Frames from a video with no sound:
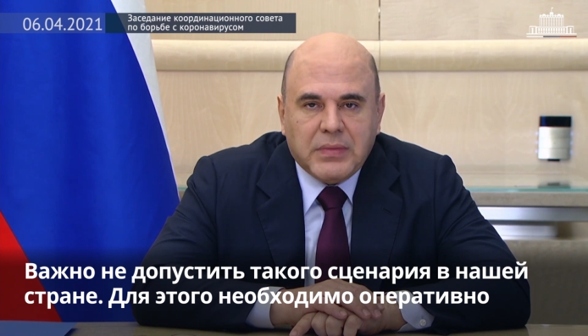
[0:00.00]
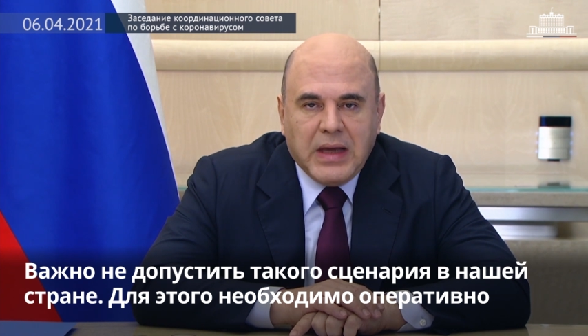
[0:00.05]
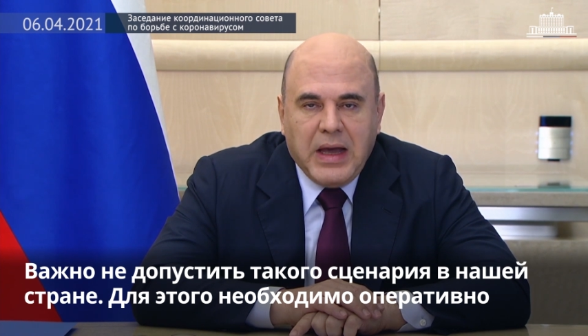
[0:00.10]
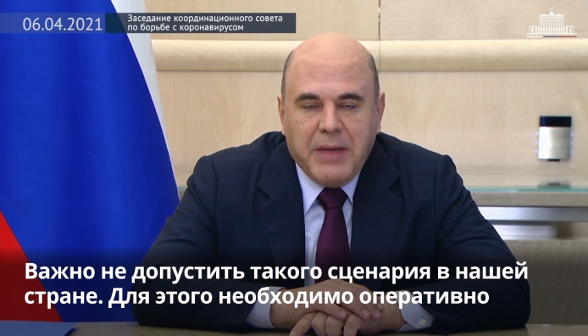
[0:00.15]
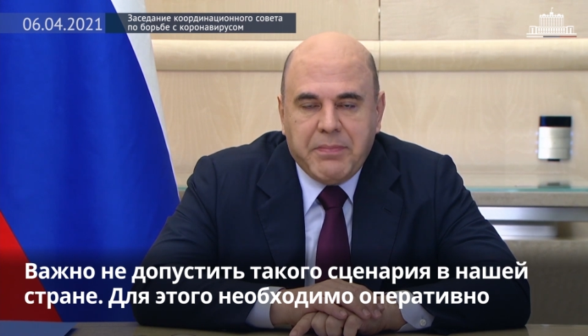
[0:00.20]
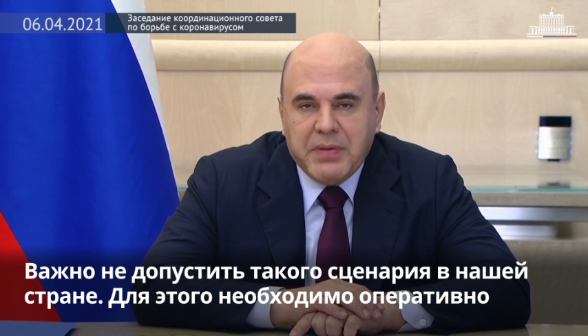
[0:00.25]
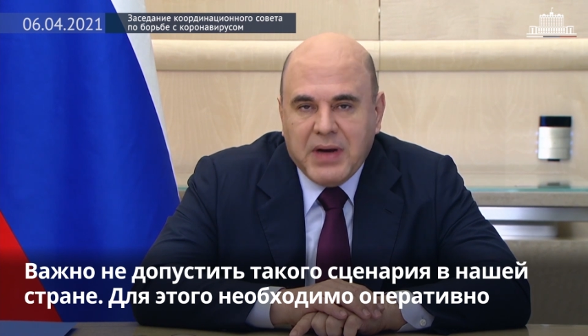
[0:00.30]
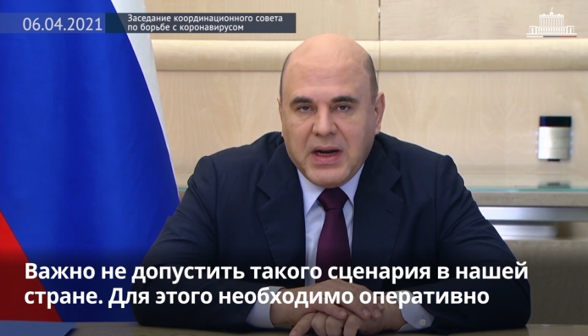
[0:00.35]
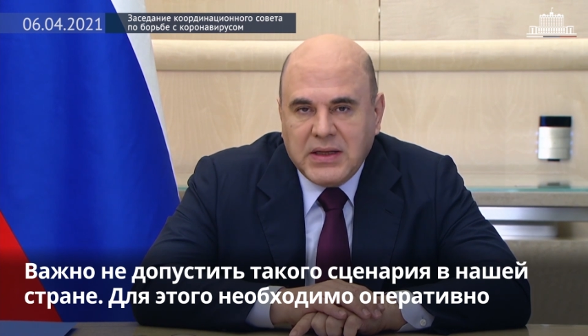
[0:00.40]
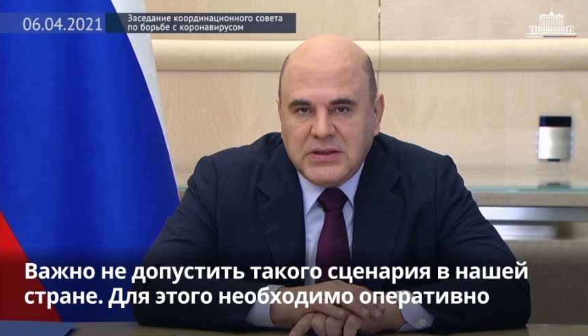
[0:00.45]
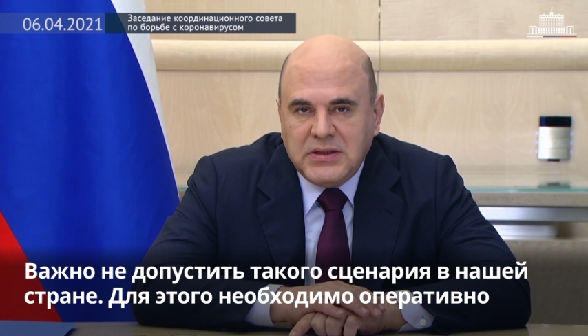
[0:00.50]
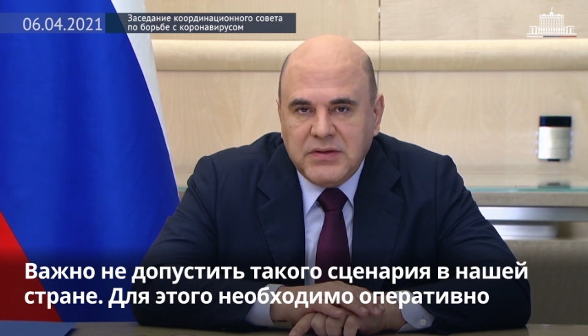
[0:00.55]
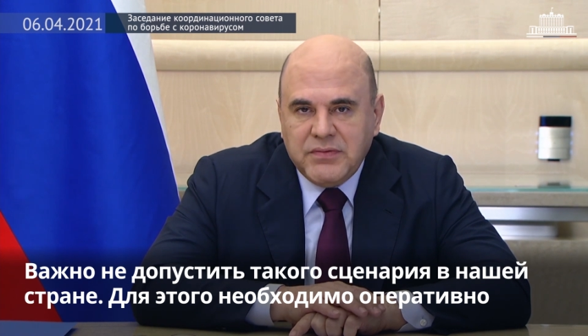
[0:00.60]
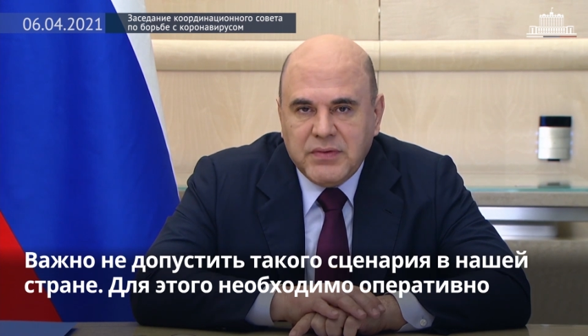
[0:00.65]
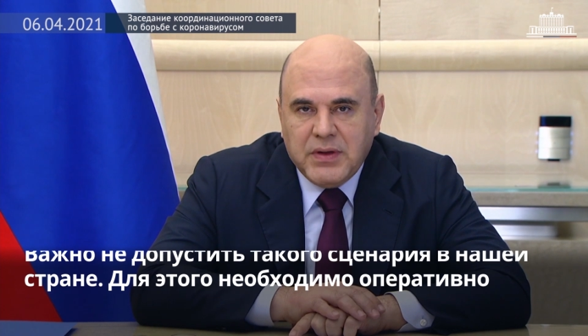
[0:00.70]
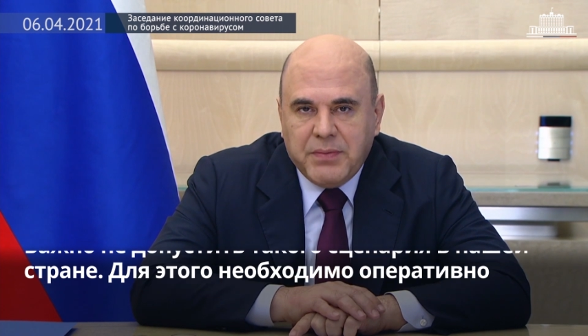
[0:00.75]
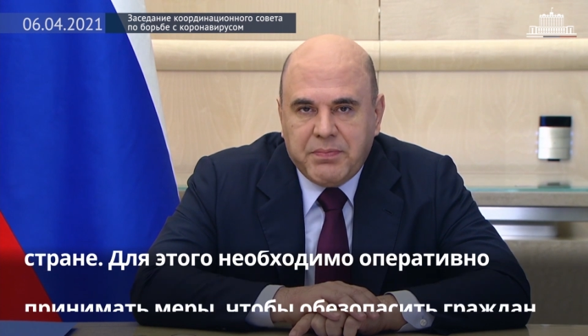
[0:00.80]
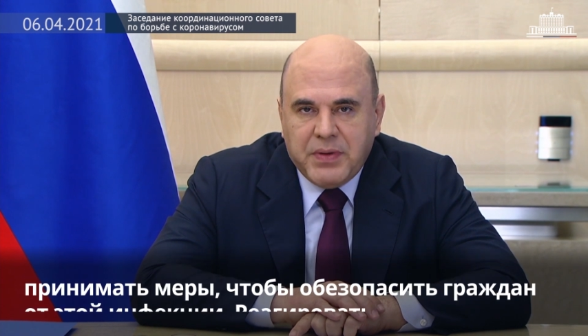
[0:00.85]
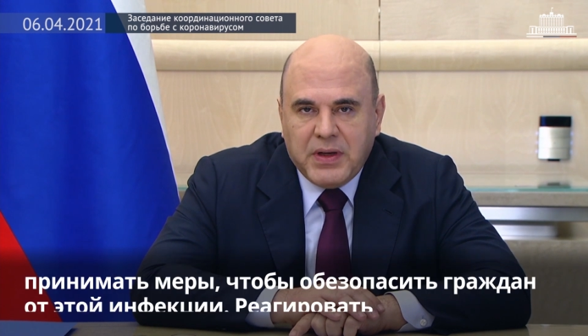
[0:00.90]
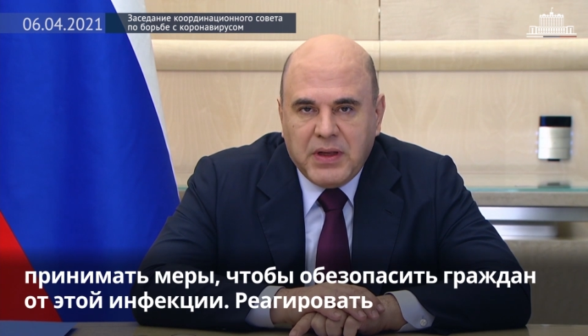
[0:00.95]

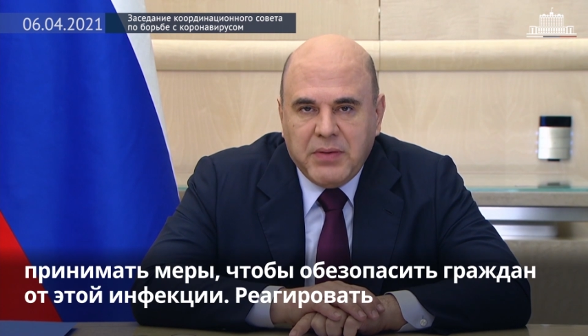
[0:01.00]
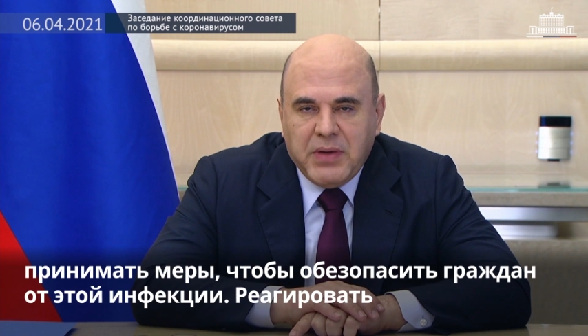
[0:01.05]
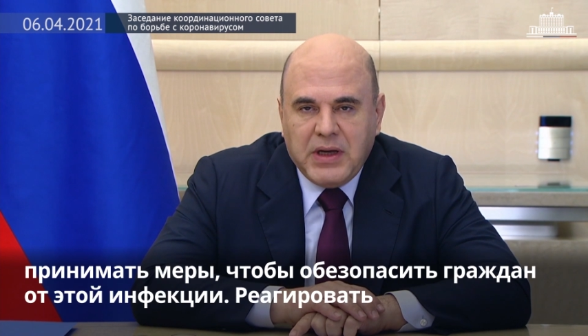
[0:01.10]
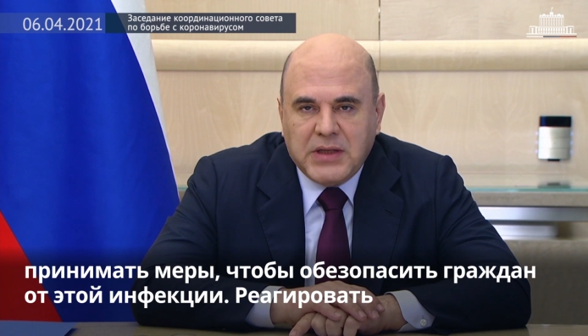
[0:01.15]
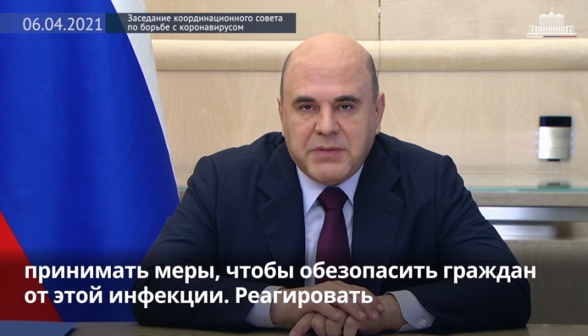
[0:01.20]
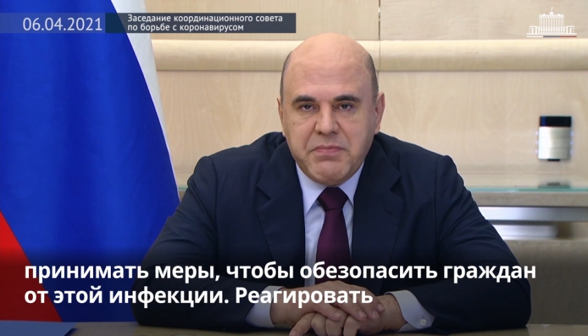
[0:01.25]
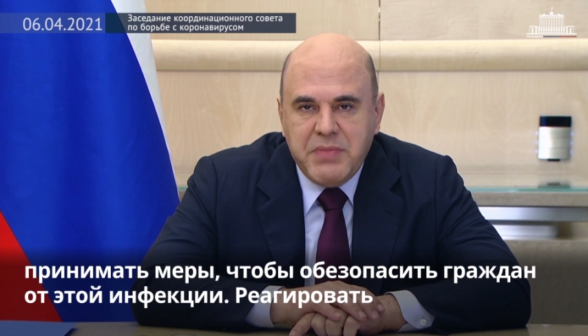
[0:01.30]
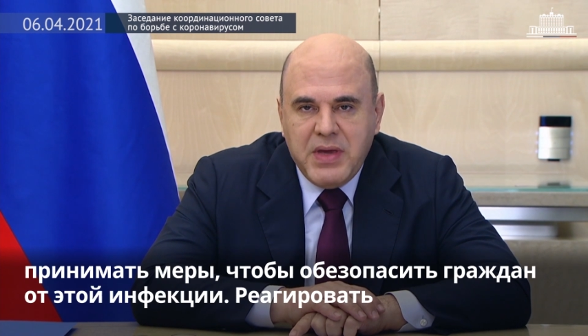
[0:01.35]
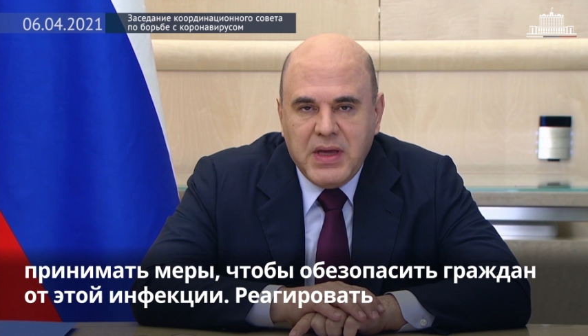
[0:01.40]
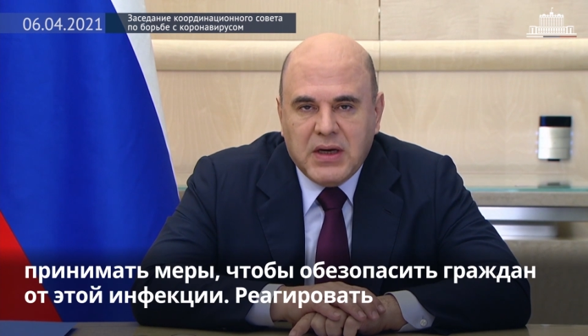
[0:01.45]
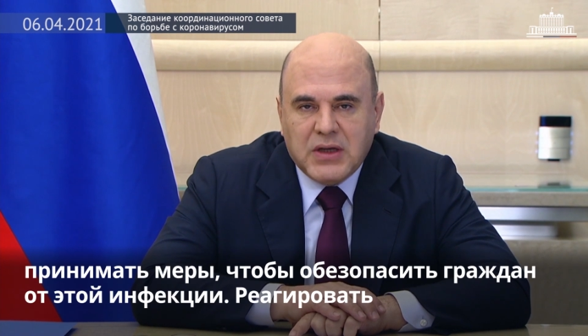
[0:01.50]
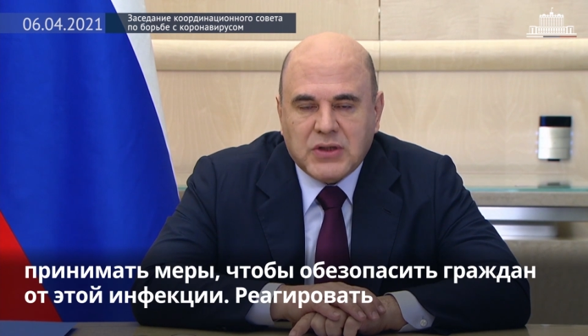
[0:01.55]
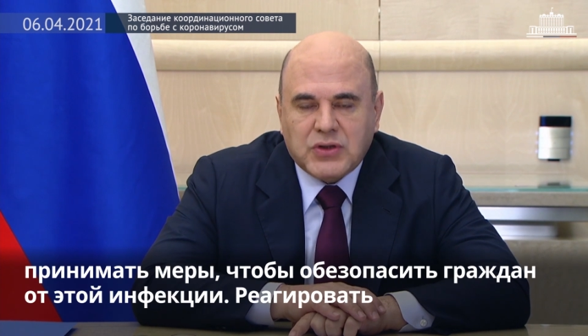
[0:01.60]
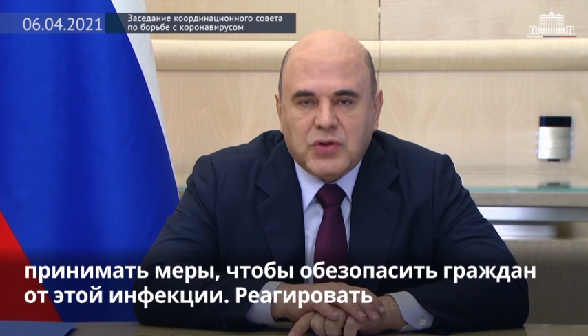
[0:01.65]
оперативно принимать меры,